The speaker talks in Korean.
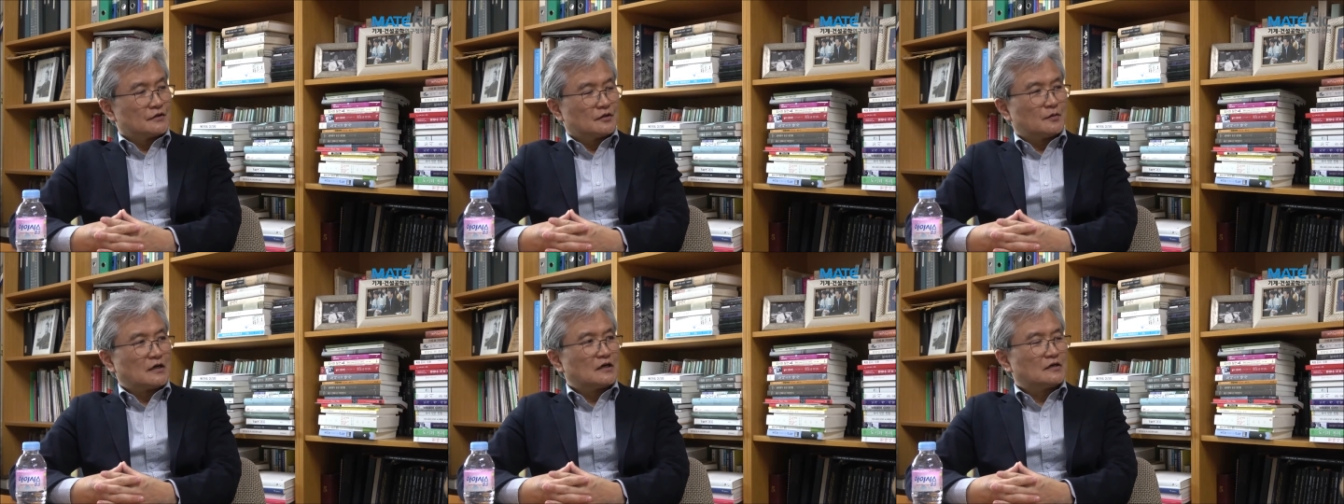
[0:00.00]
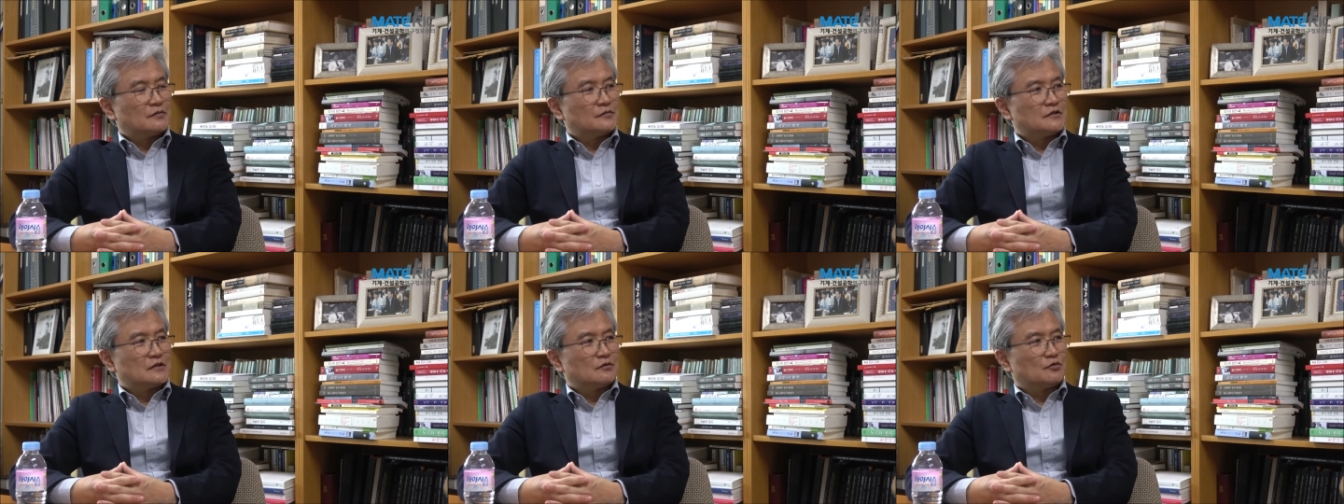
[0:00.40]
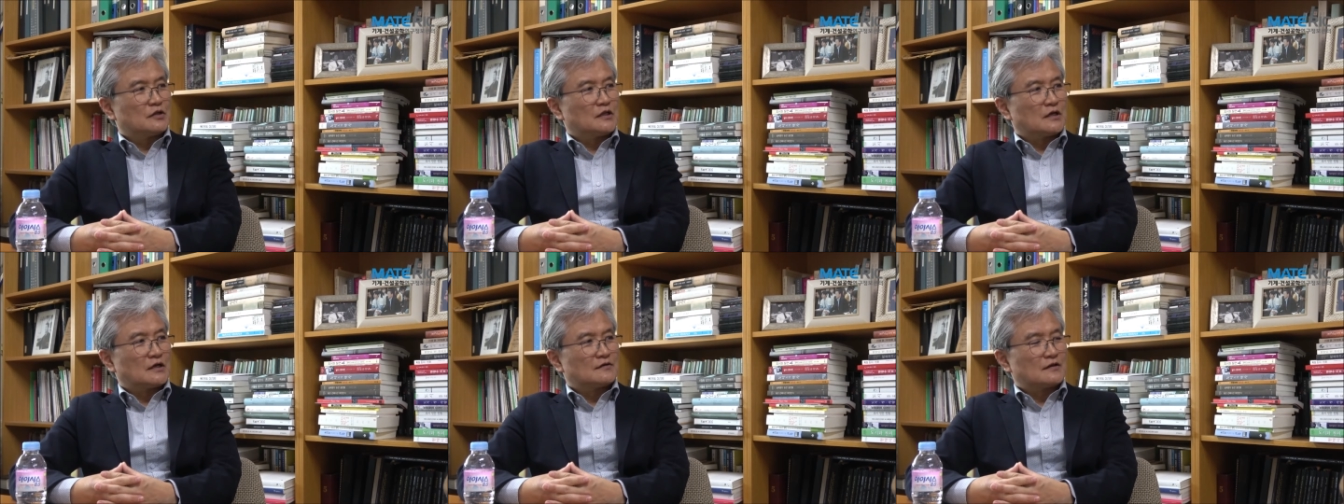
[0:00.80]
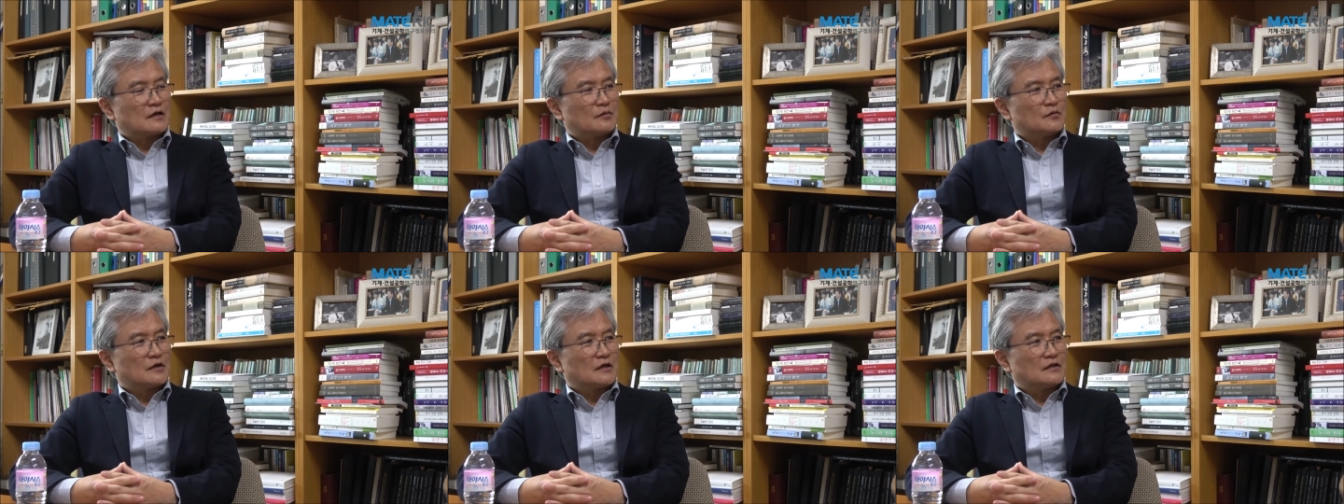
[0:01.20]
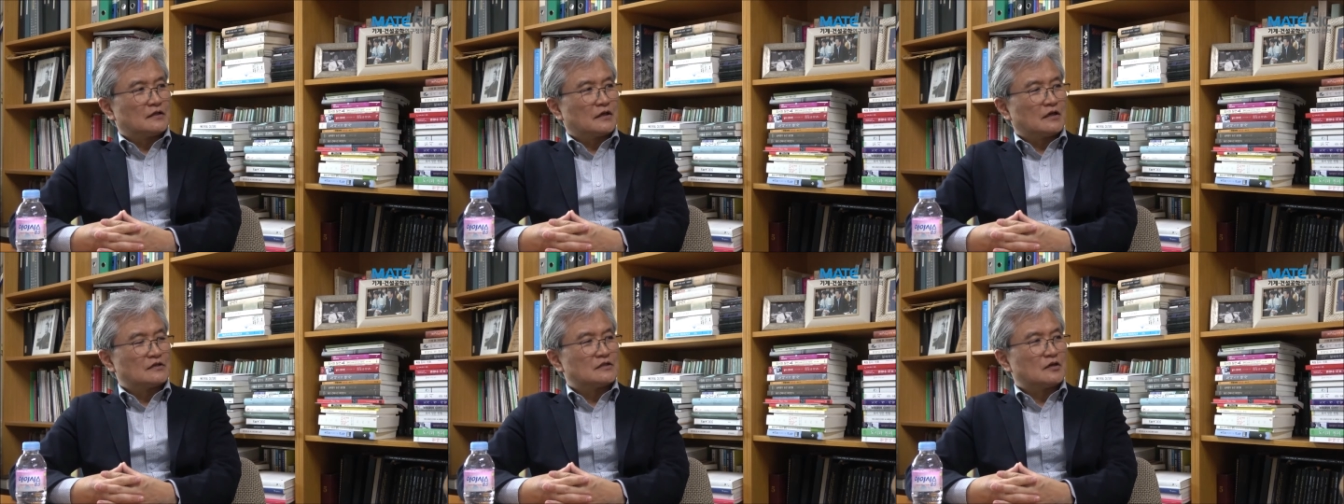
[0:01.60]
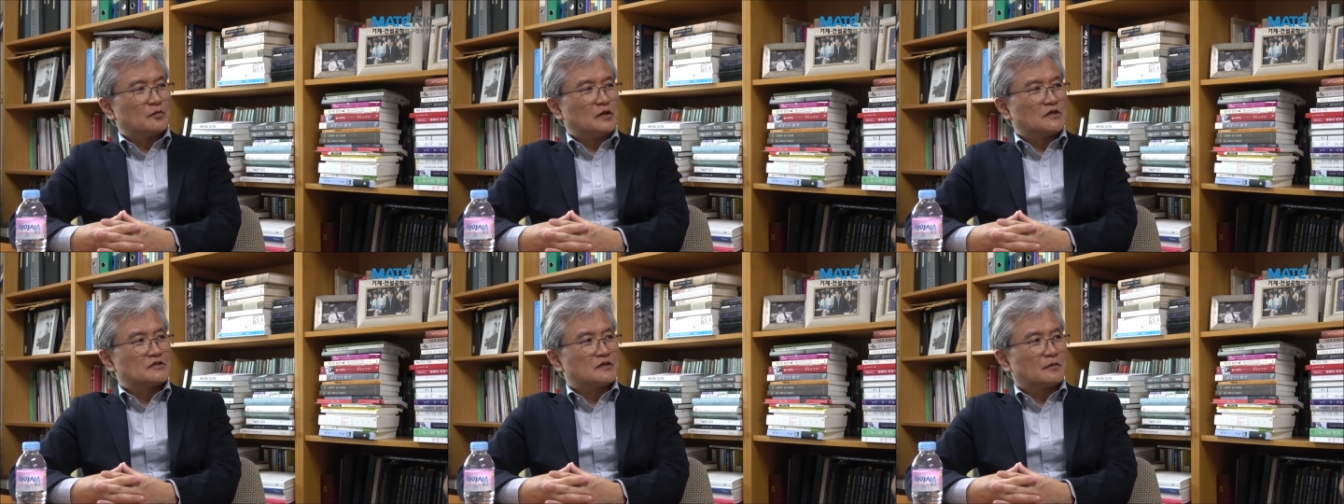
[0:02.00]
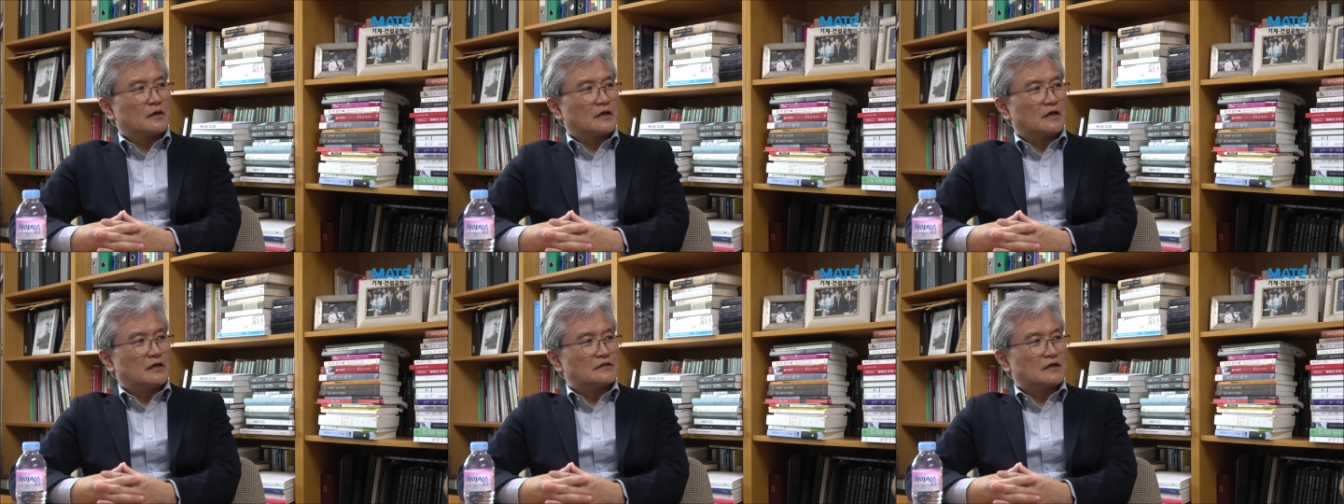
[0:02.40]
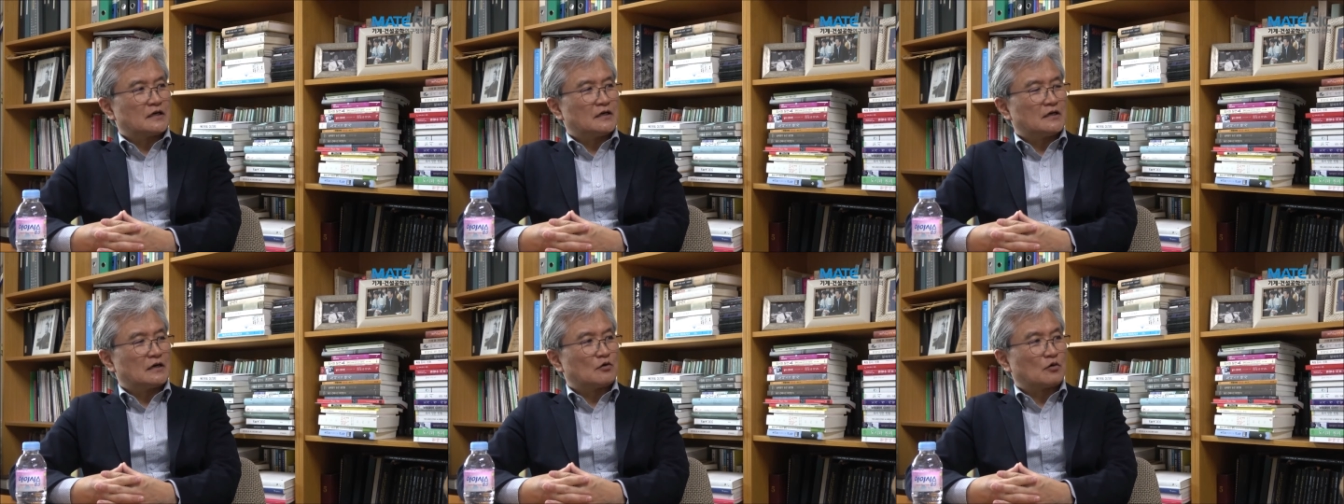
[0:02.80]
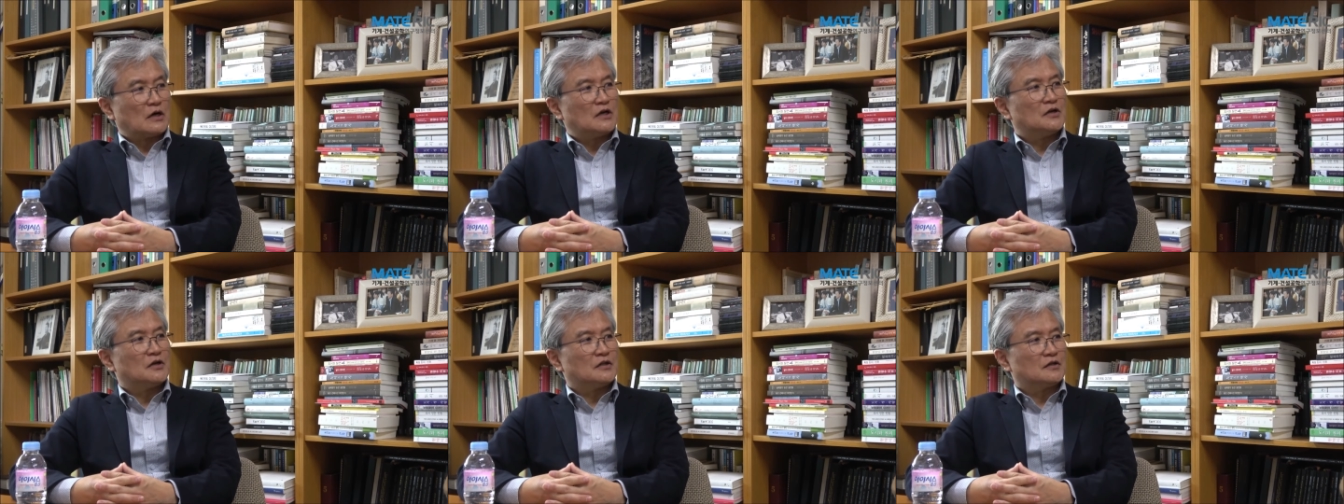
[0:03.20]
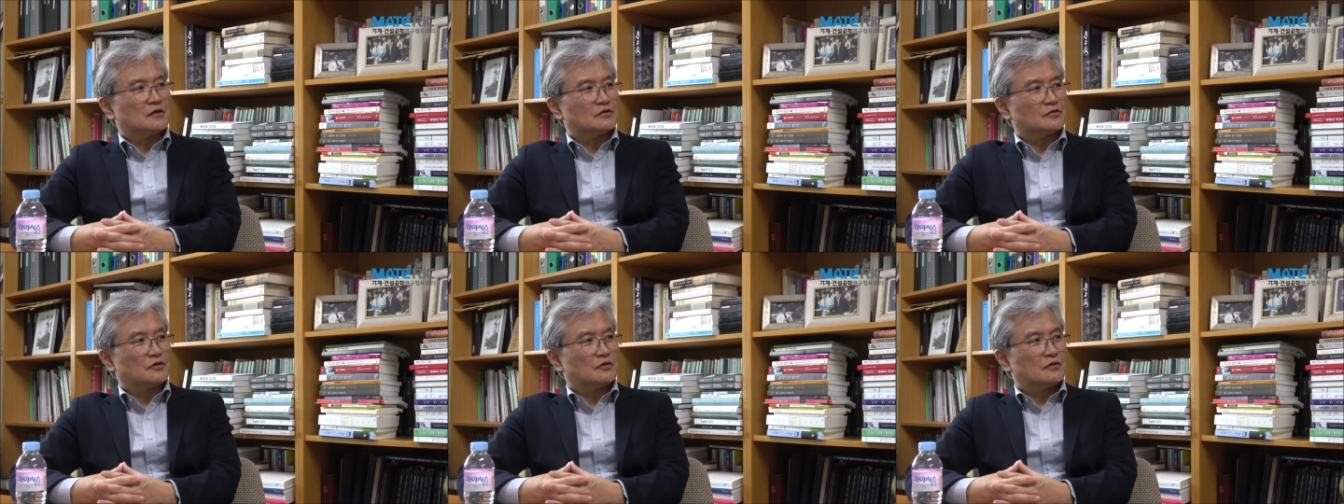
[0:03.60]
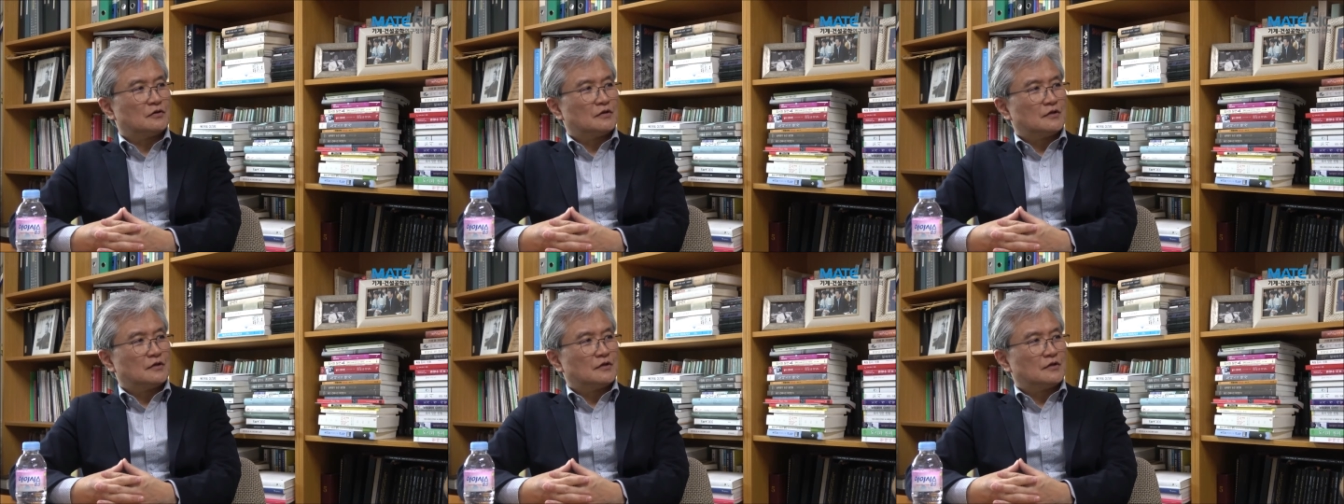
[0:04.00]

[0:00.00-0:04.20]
그만큼 이제 우리나라 사람들한테 굉장히 밀접하게 자기와 관련 있는 거죠.